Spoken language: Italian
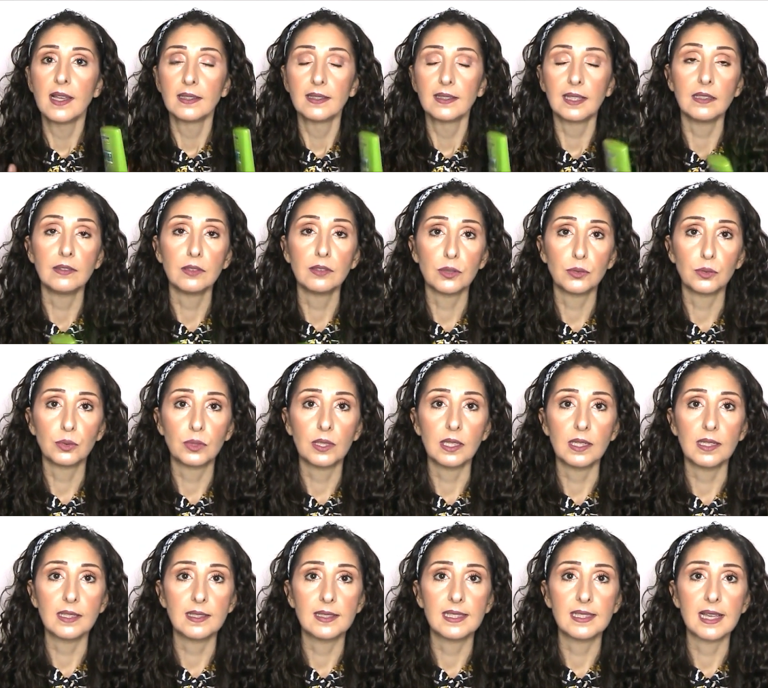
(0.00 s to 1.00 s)
tendo ad
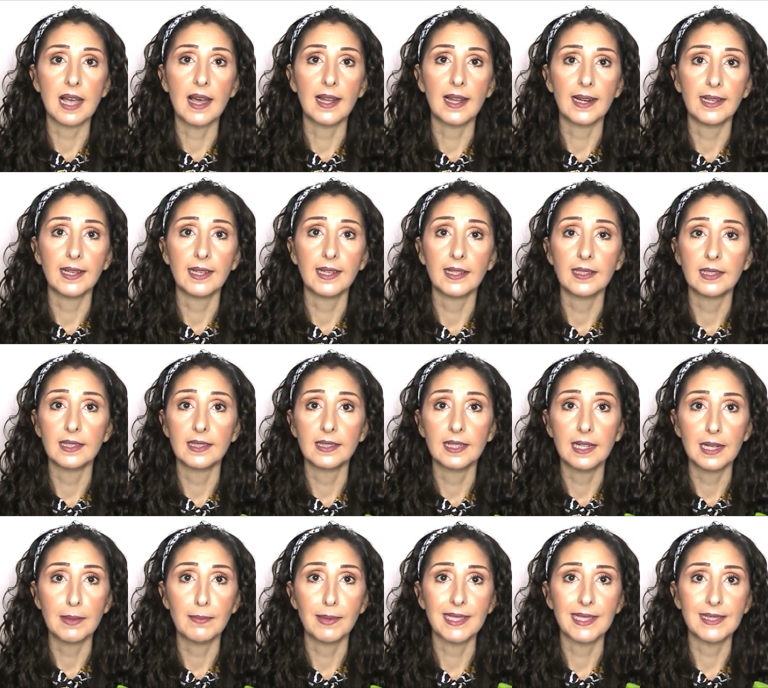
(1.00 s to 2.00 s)
utilizzare eh,
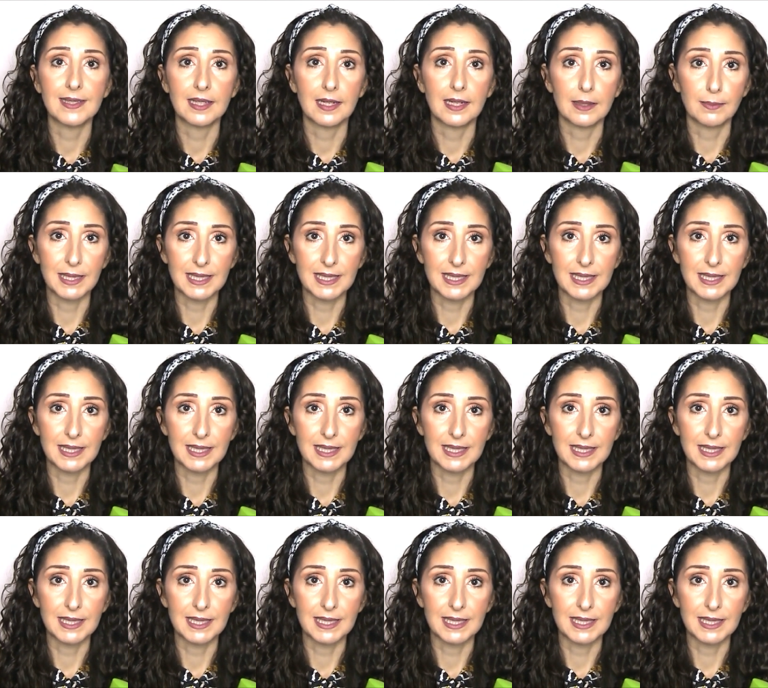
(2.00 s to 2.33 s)
delle maschere